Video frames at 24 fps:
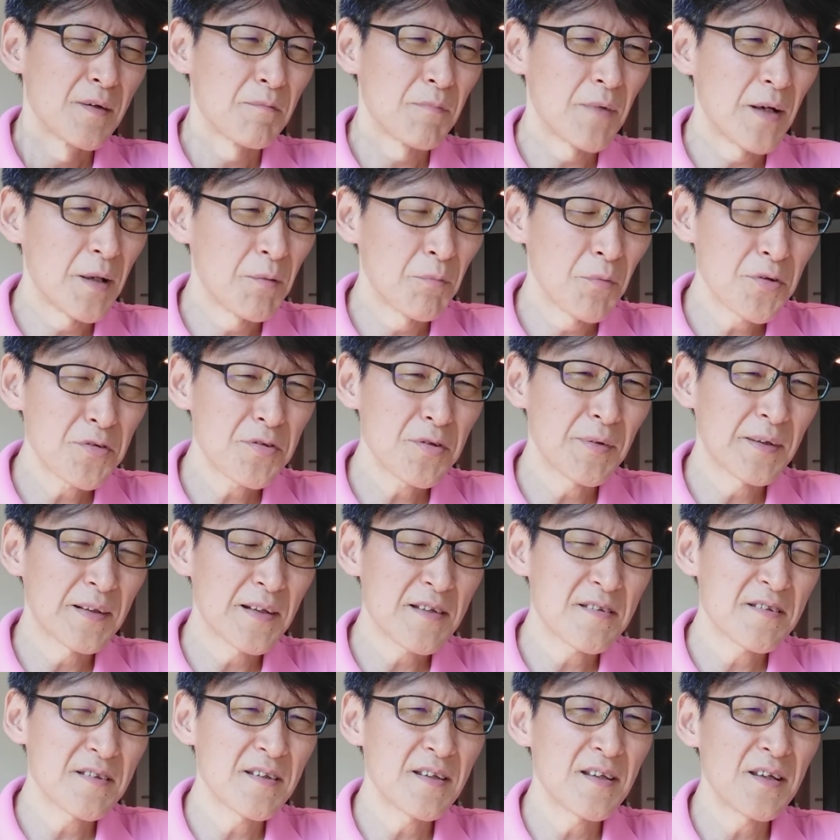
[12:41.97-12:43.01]
まあもし
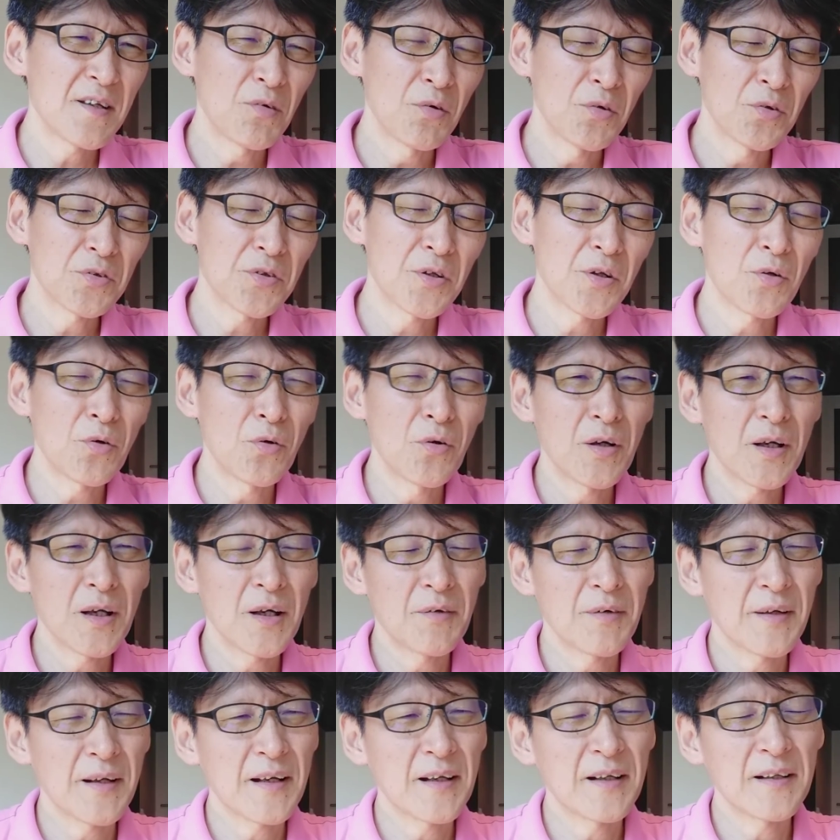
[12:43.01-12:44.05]
私、本当に今
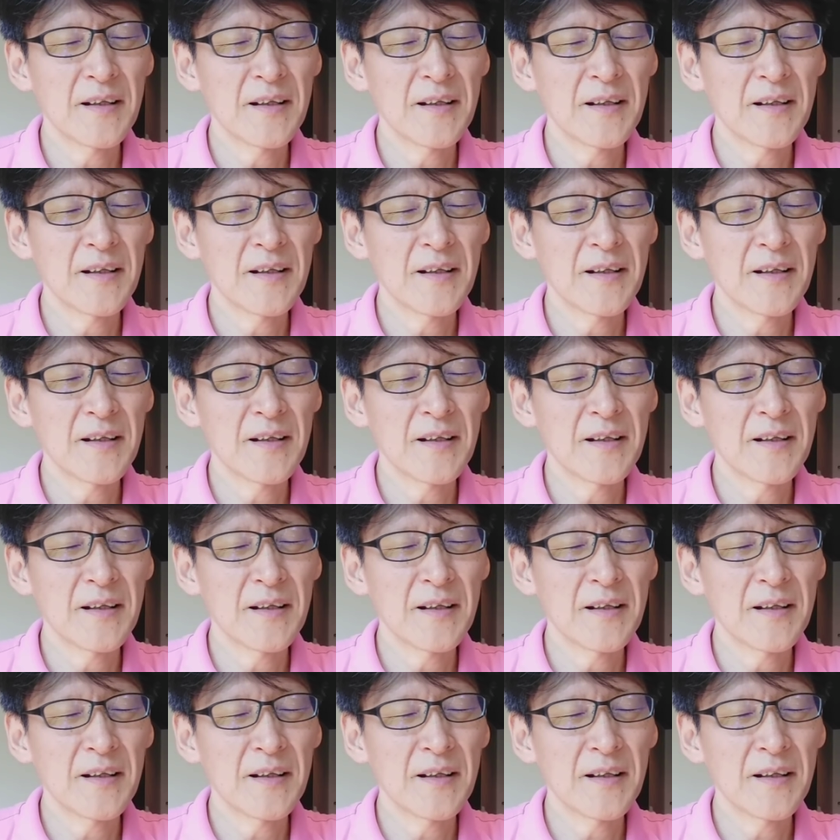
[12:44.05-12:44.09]
回はね、